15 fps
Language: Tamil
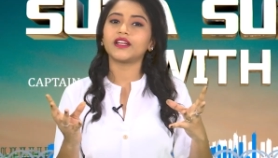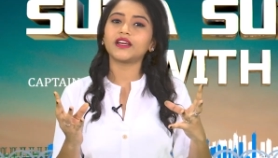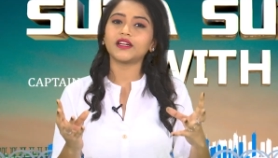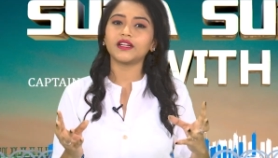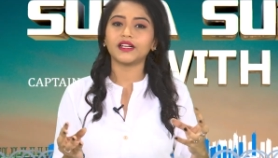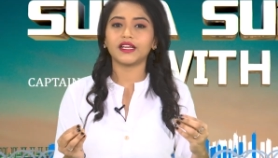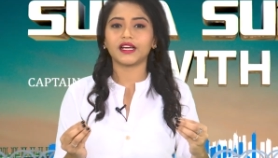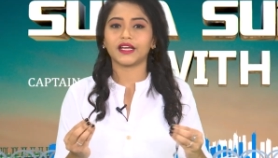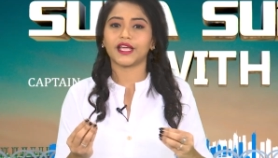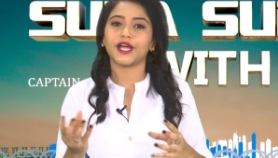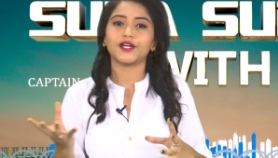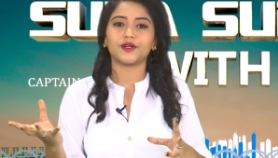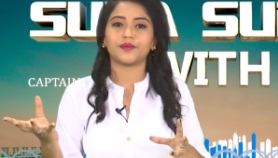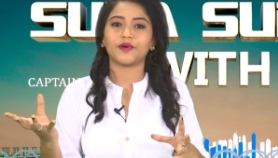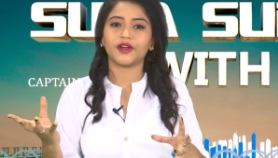இருக்குதுன்னு நீங்கள்
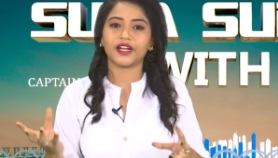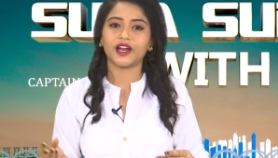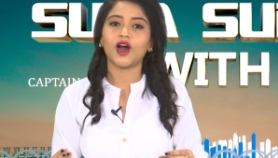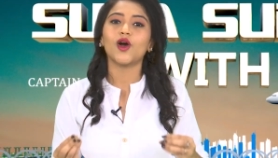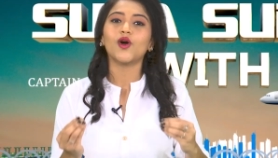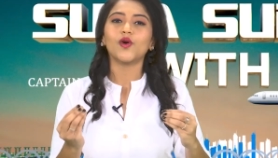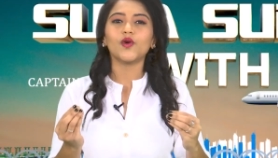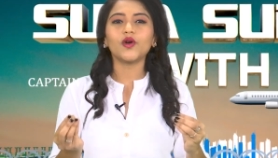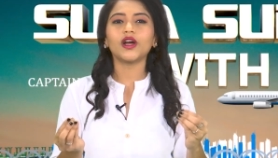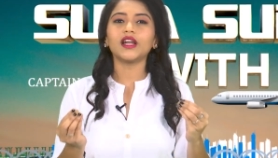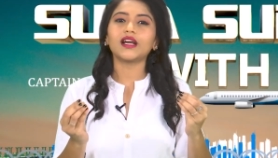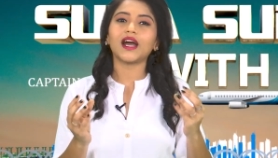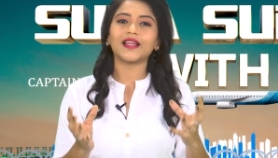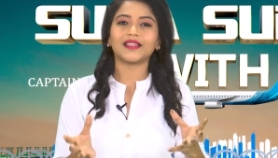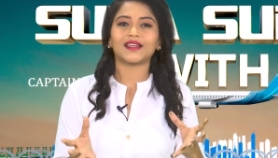கேட்டு போனீங்கன்னா
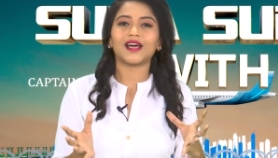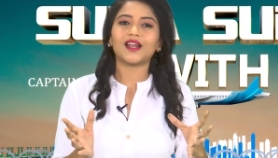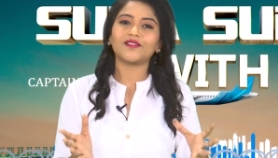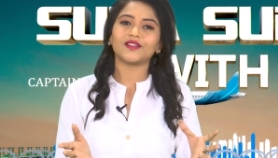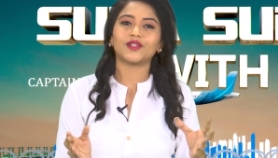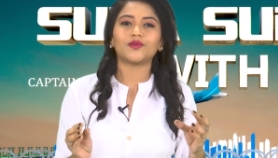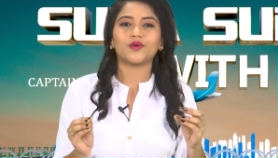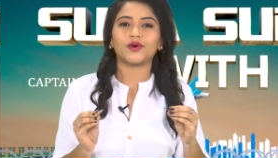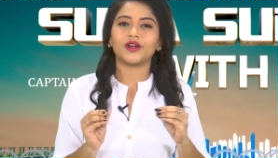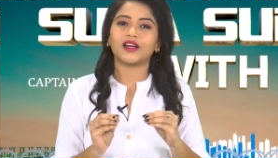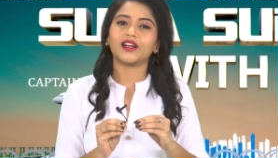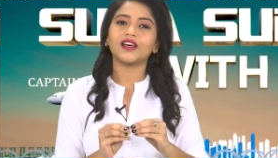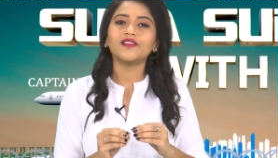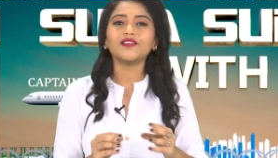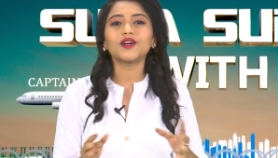உங்களுக்கு அந்த நாள் வந்து
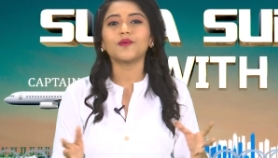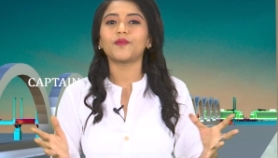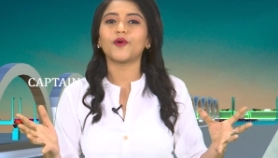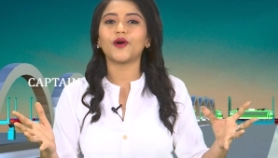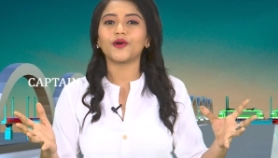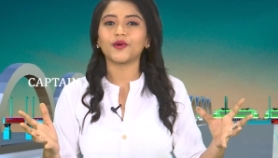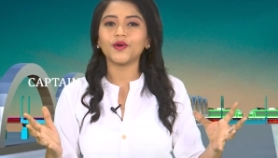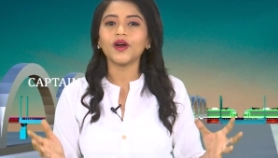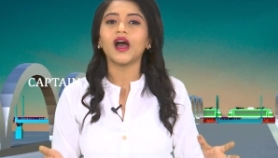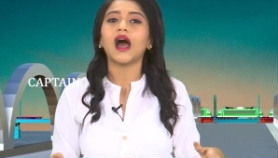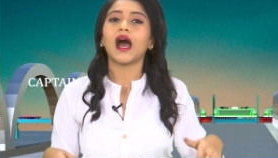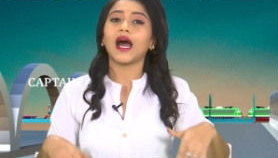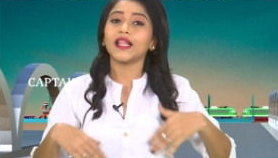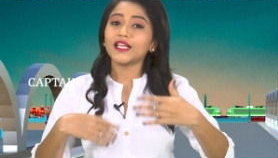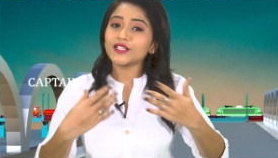ஓரளவுக்கு போகும்
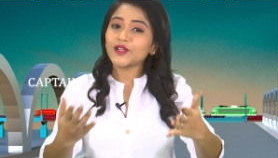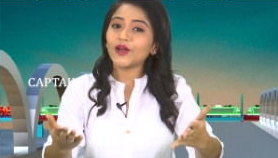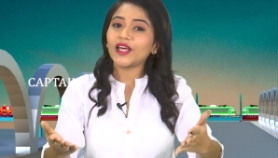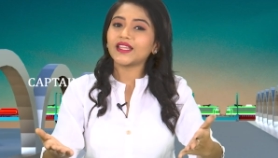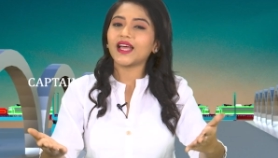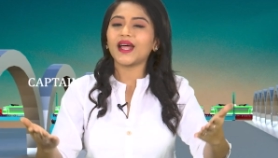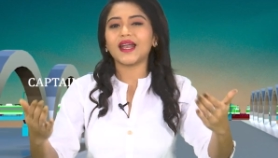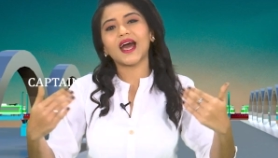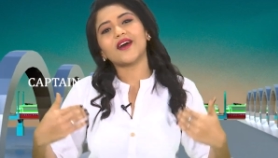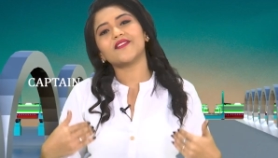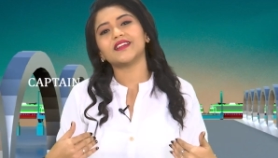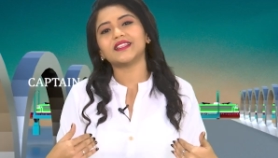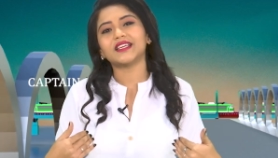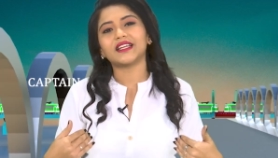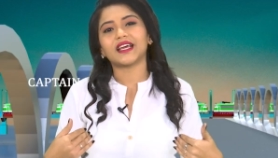அதை சொல்ல தான்
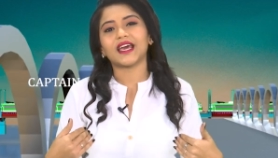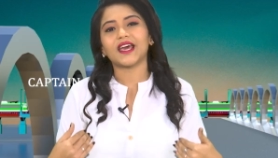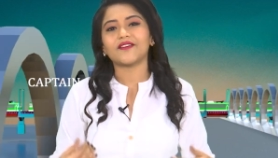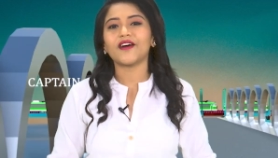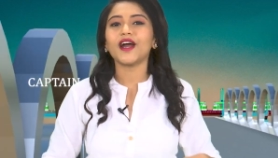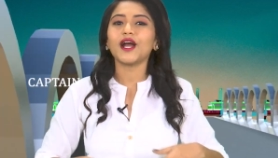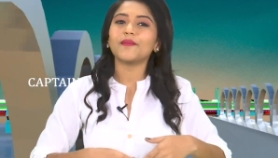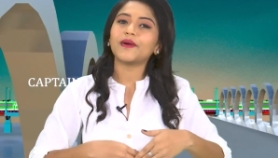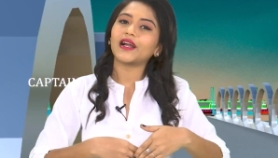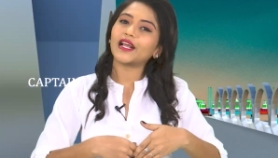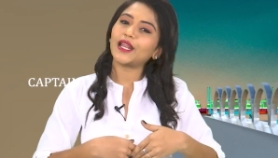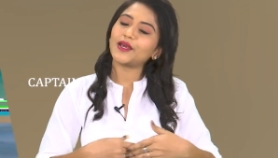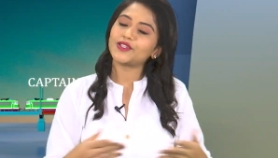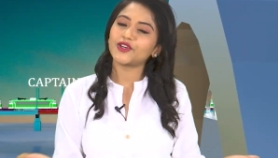நான் வந்திருக்கேன் வாங்க மக்களே